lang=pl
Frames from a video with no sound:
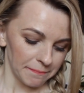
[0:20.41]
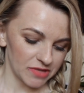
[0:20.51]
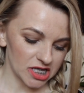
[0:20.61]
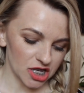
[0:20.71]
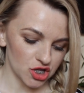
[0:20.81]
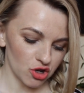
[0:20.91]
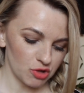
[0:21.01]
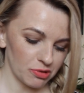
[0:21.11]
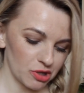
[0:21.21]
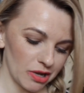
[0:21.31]
I zacznę
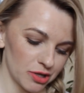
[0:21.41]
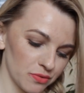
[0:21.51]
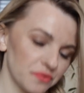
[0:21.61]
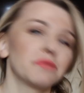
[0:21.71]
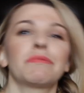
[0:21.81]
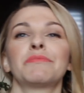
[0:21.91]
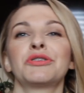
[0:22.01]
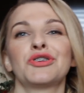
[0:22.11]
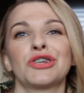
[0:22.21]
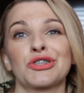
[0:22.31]
od podkładów, mam
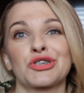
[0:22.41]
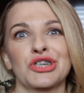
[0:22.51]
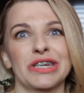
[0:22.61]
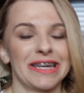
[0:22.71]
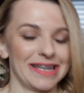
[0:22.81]
ich dzisiaj trzy,